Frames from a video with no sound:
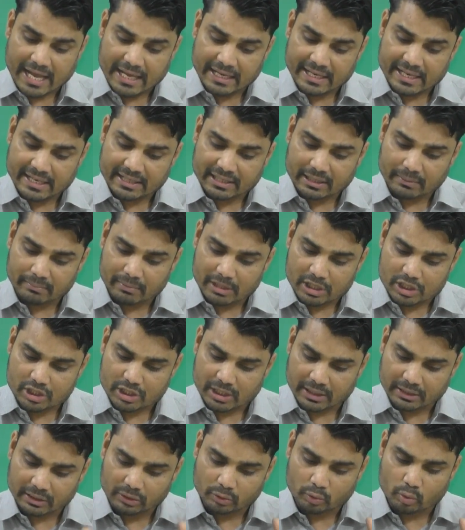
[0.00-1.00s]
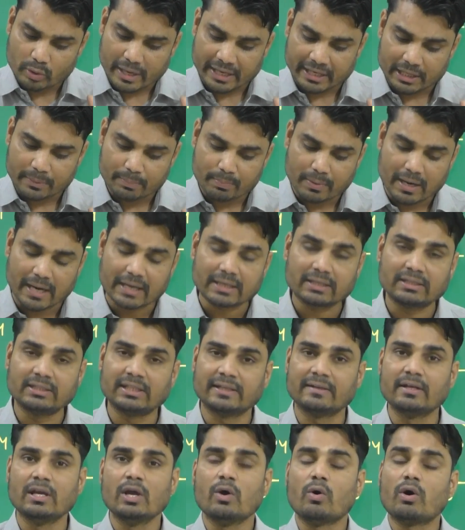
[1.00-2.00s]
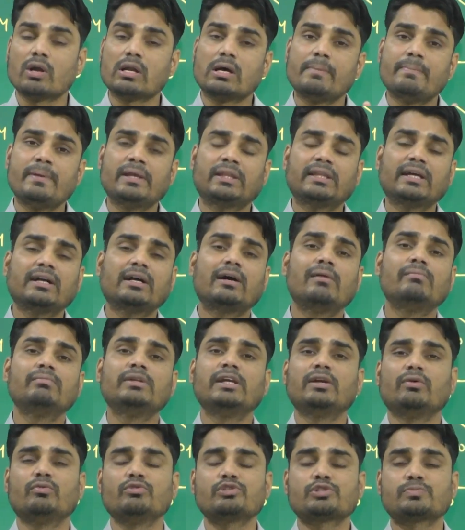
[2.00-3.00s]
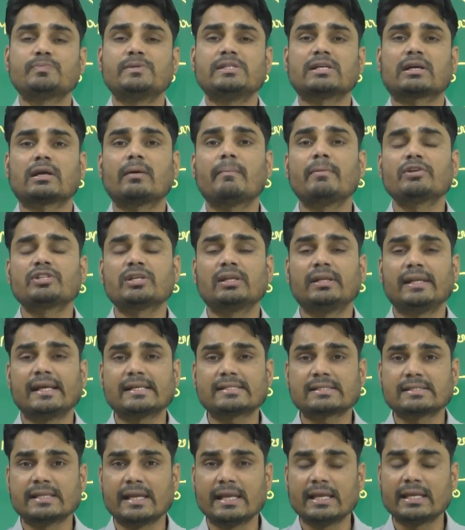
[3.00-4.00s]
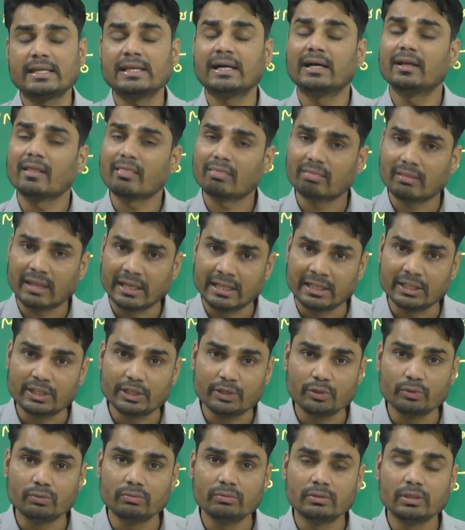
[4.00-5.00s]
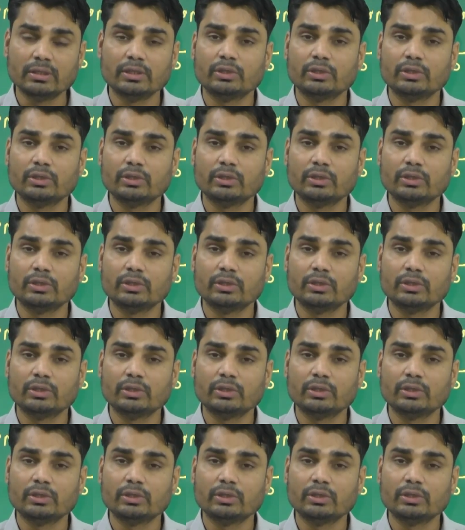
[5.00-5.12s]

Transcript: एनी कमीशन टू एनी पार्टनर और अभी तक हमने उसमें से कमीशन लेस नहीं किया थैंक यू